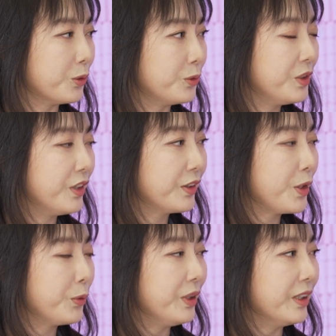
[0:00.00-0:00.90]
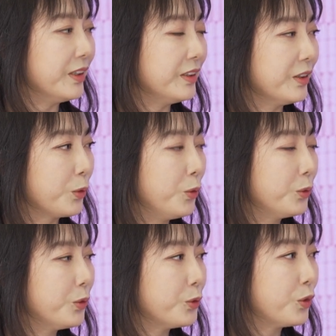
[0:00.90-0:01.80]
운영되고 있는
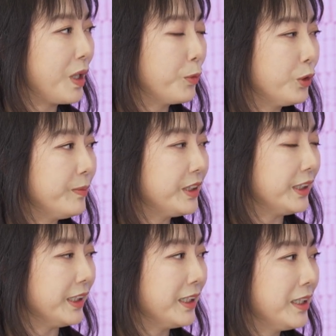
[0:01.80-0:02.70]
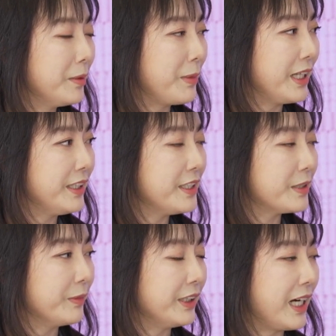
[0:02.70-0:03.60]
공동 육아 모임들이 많이
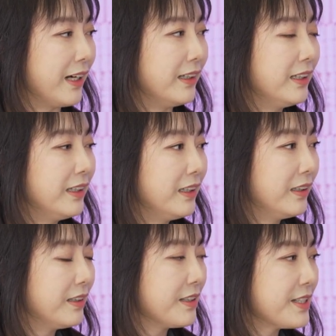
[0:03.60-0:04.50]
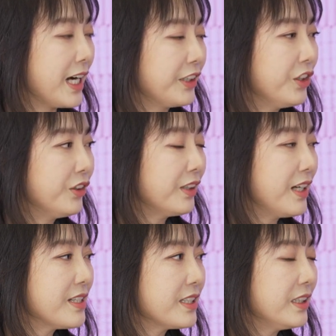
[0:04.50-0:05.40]
있습니다. 음.
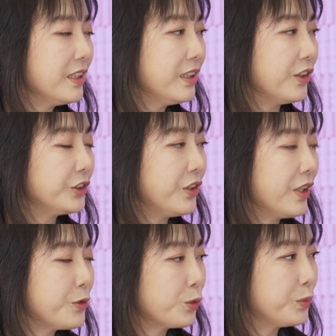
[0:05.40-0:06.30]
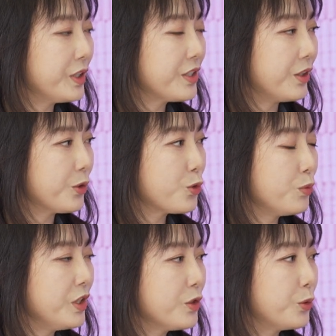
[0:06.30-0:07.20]
작년까지 여성가족부에서
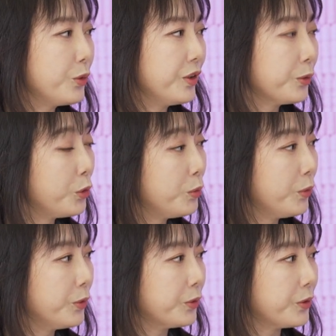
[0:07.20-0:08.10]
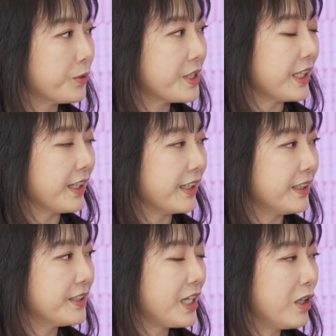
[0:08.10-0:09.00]
주민주도형 돌봄
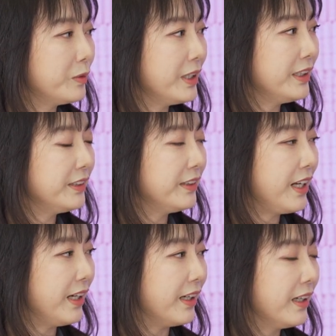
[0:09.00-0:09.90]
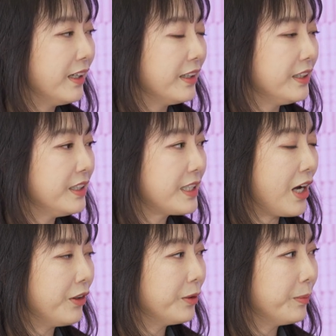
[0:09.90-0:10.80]
공동체라는 사업을 했는데 네. 이
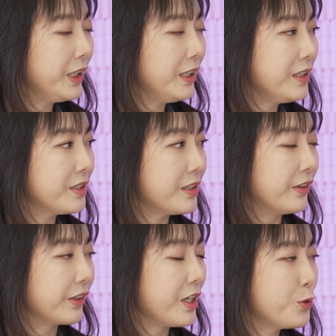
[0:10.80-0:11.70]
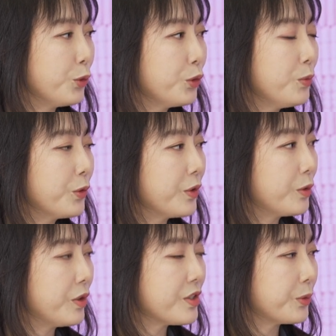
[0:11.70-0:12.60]
사업이 이제 이렇게 소규모로
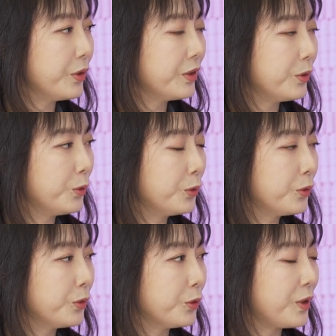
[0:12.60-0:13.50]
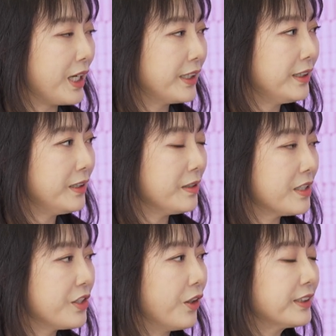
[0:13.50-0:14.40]
이루어지고 있던 공동 육아를
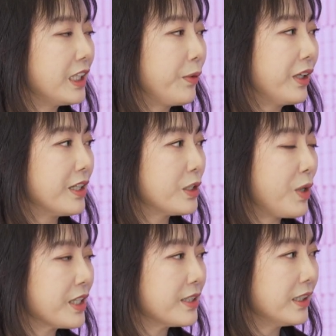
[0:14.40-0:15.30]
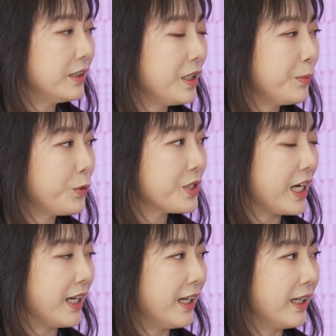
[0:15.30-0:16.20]
지역사회까지 확장을
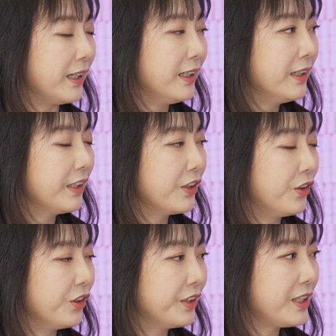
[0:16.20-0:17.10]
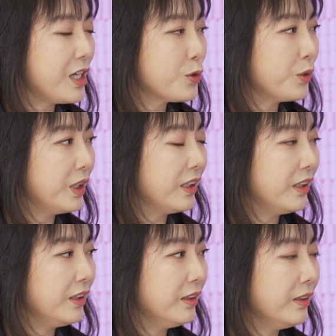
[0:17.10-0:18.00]
해보자 음. 이런 것들을 할 수
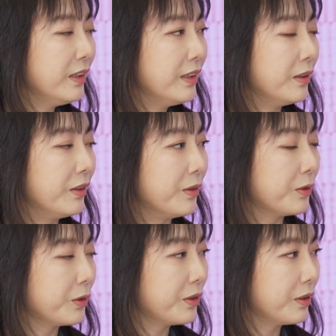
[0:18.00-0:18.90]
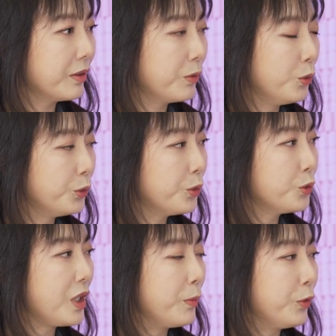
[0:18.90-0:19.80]
있는 어, 공동
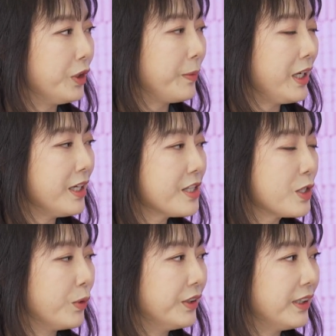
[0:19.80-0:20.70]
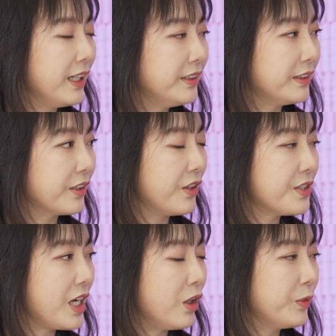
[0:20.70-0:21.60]
육아 모임에 지원을 하는
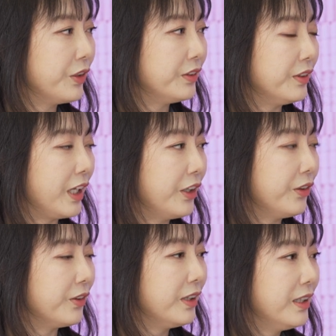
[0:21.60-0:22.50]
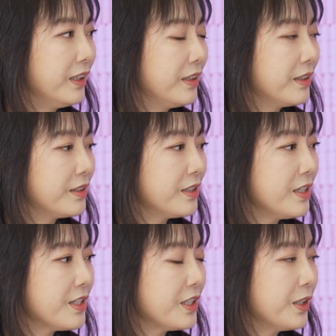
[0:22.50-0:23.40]
그런 사업이었는데요.
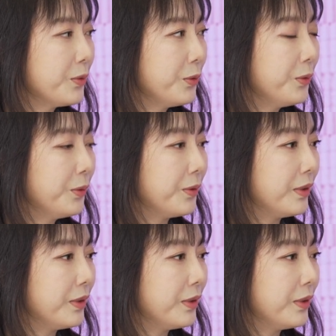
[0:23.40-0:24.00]
실제로